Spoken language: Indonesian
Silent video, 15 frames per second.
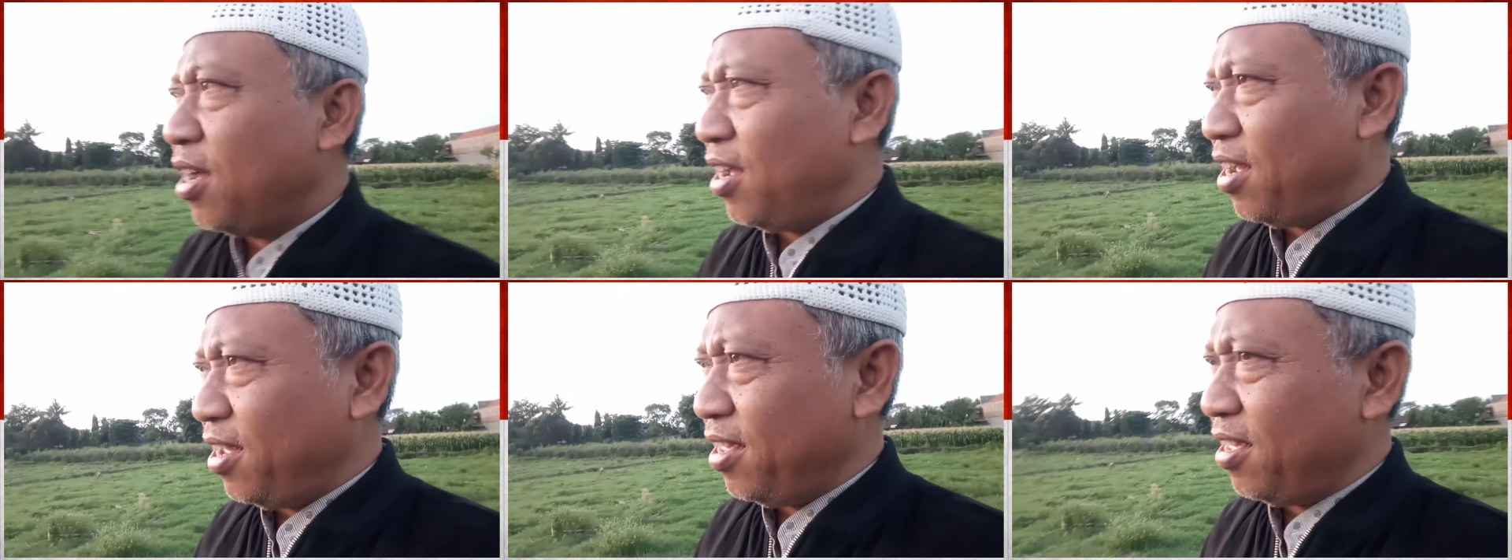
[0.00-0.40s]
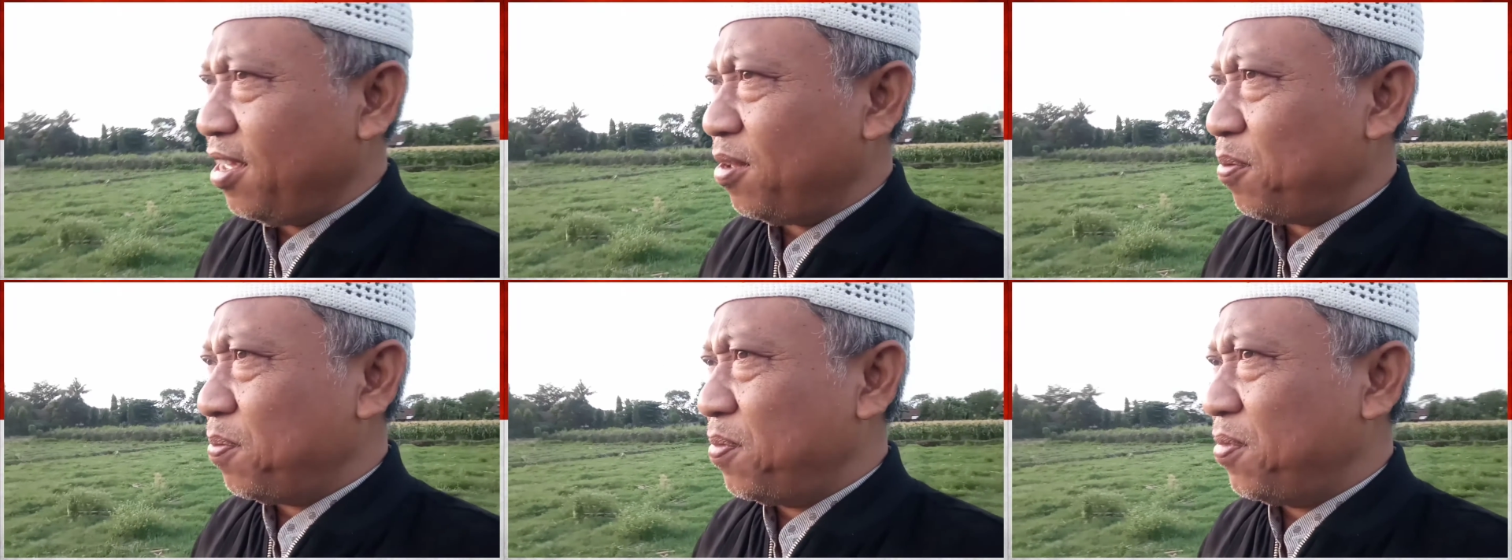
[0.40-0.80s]

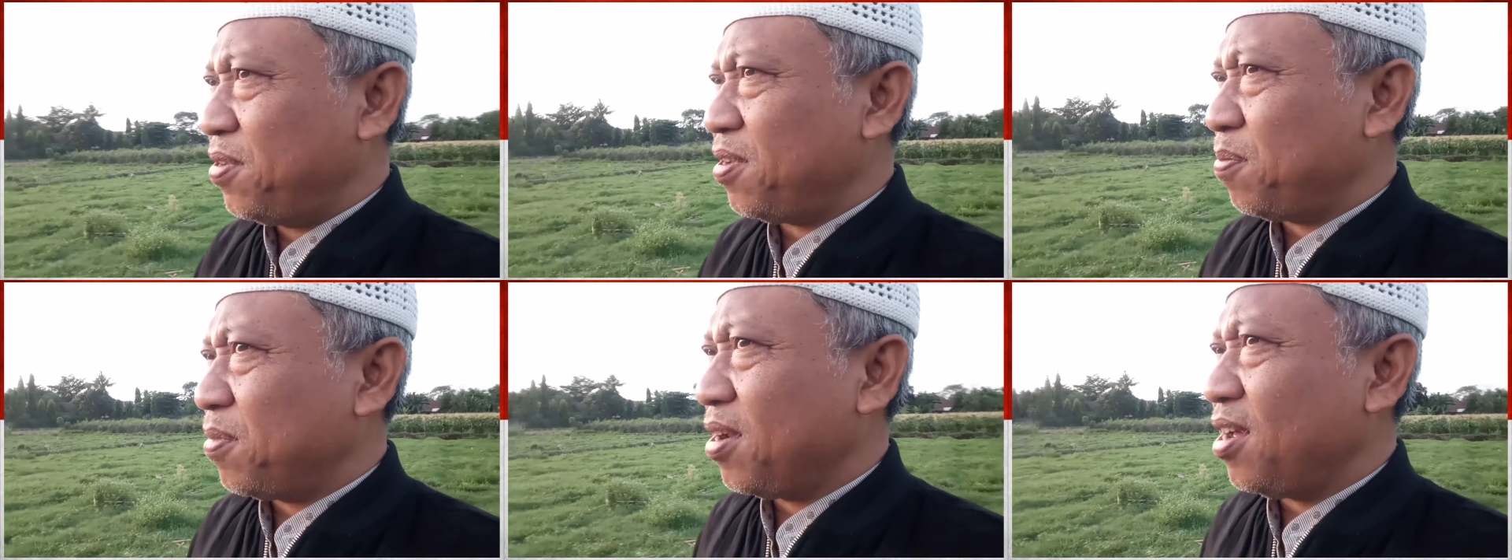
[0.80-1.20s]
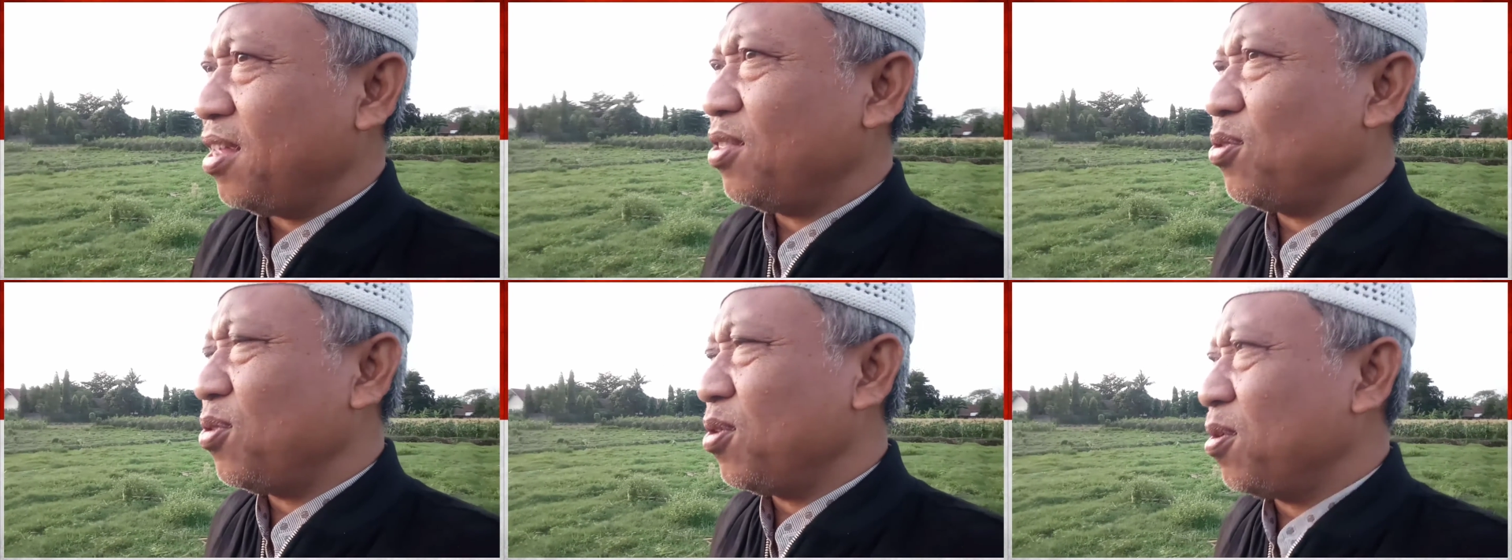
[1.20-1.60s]
hanya bisa
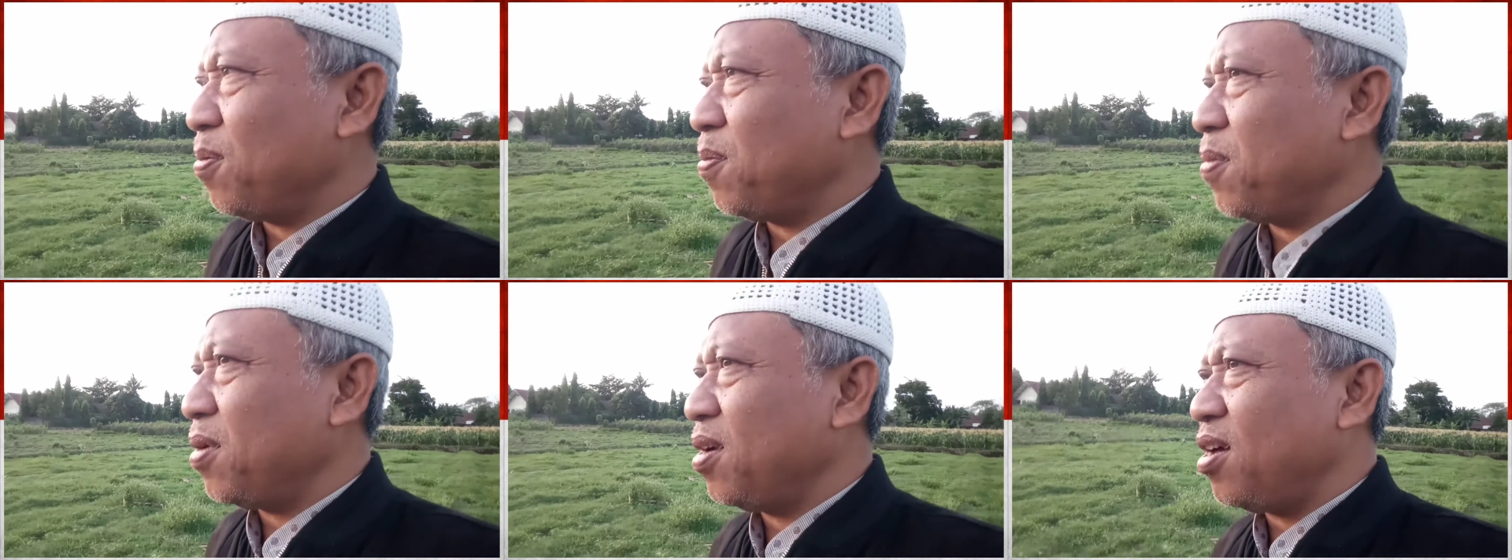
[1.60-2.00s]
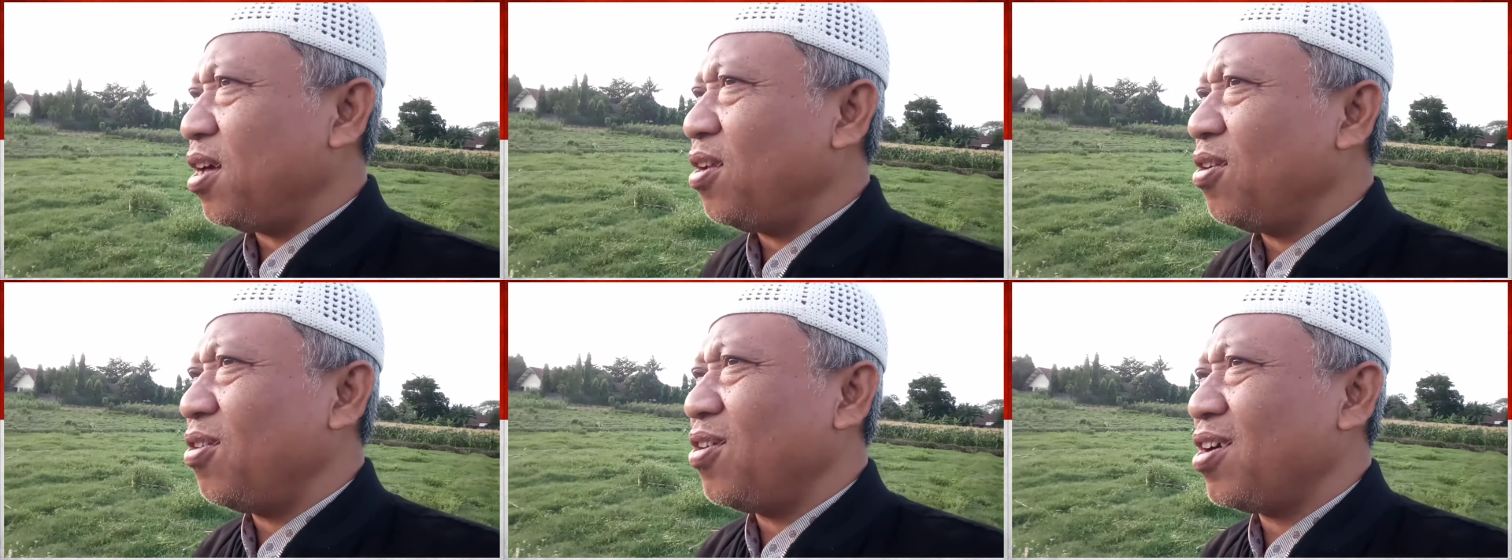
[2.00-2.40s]
bergantung kepada
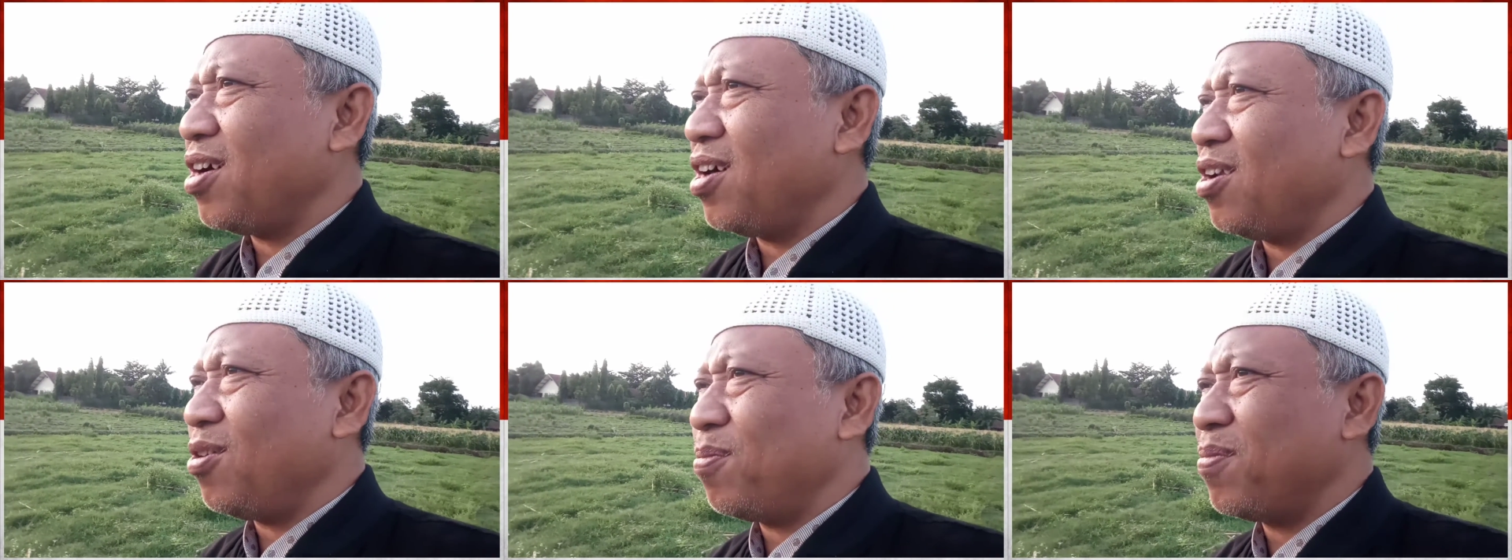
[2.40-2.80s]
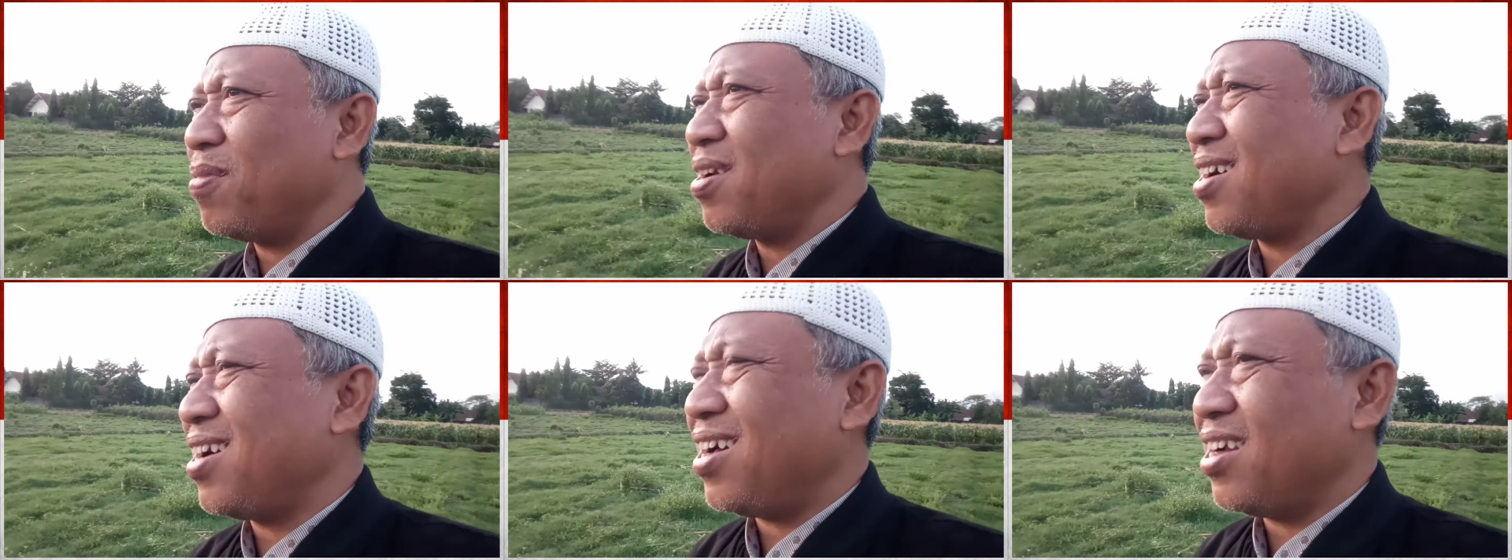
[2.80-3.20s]
Allah kalau
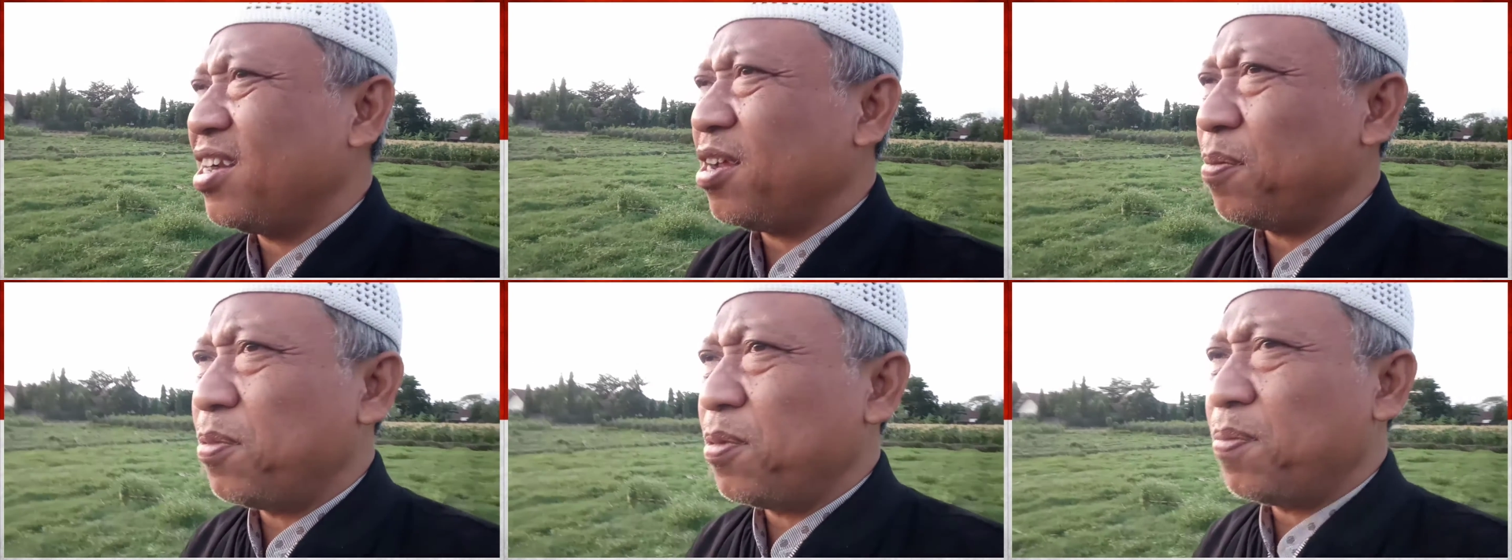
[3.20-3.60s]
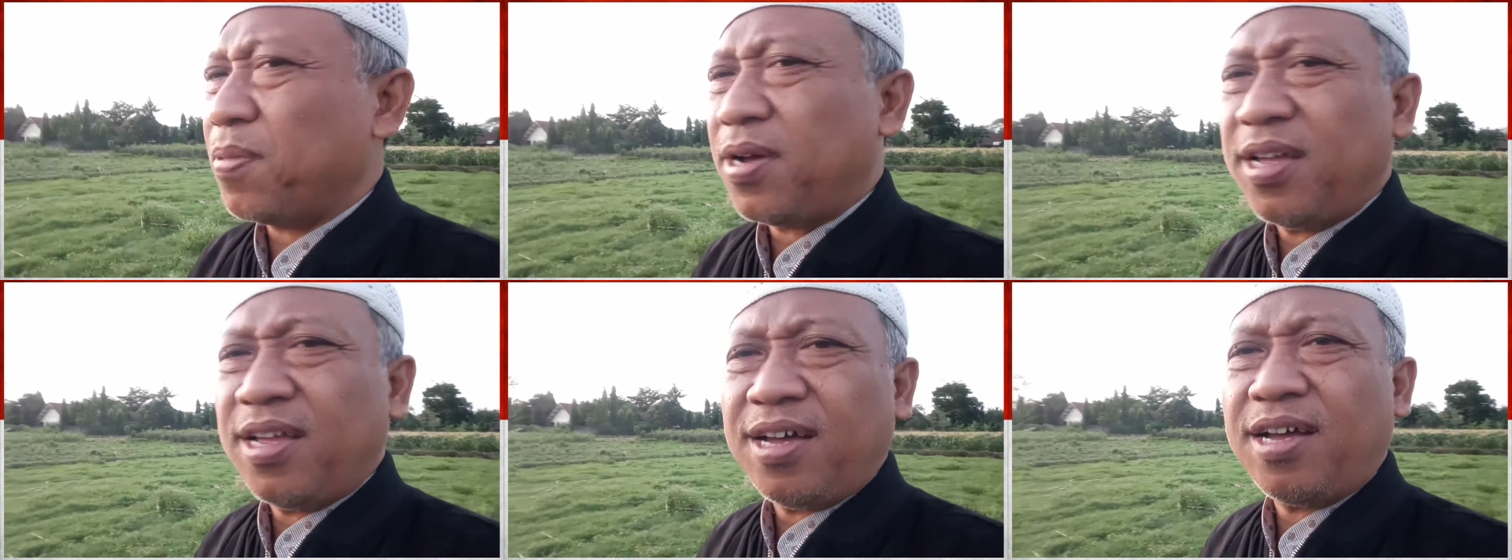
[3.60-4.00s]
menghadapi
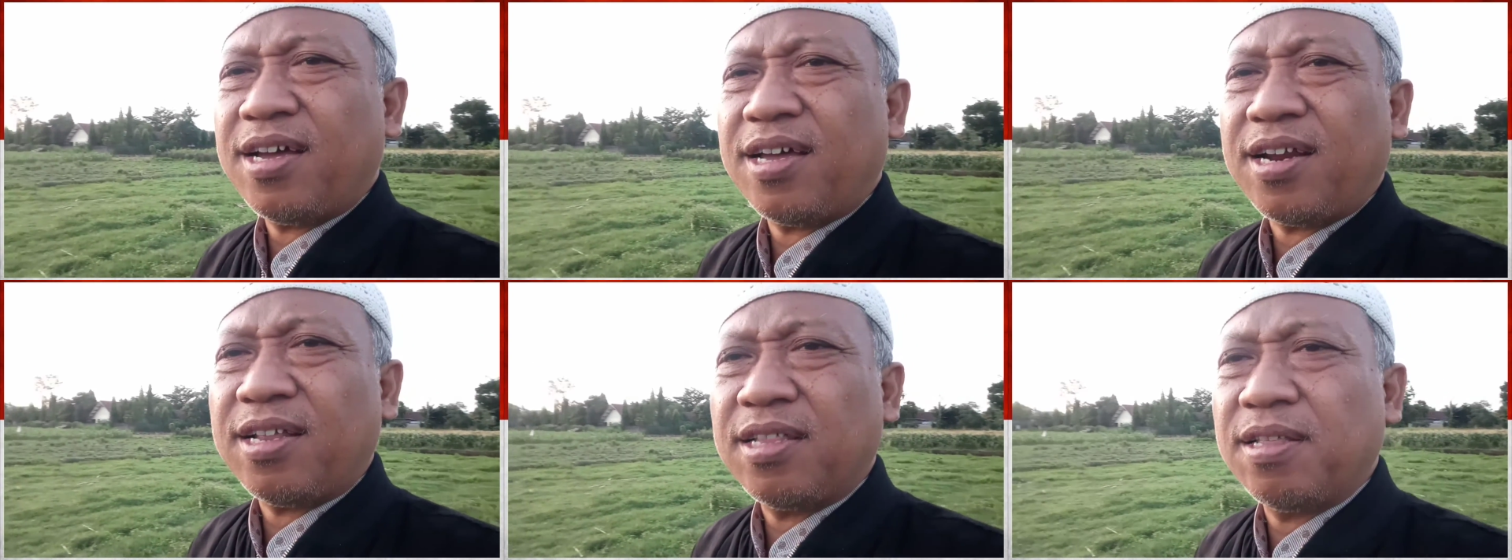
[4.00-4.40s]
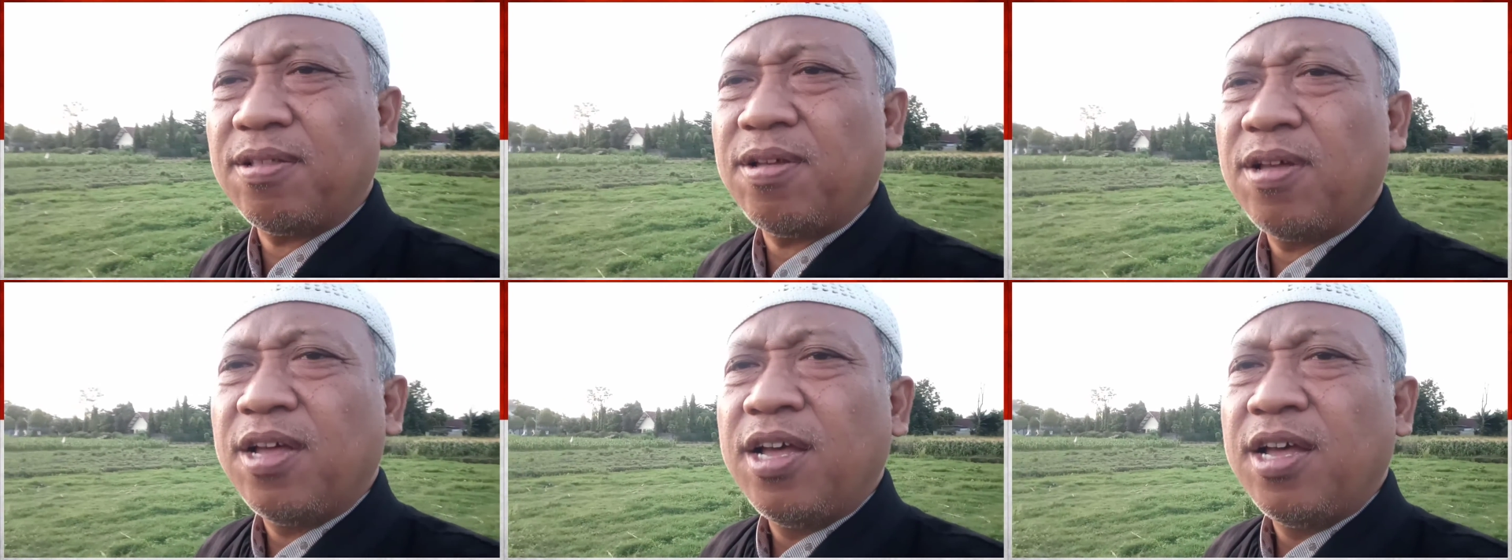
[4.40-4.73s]
bahaya akhirat itu.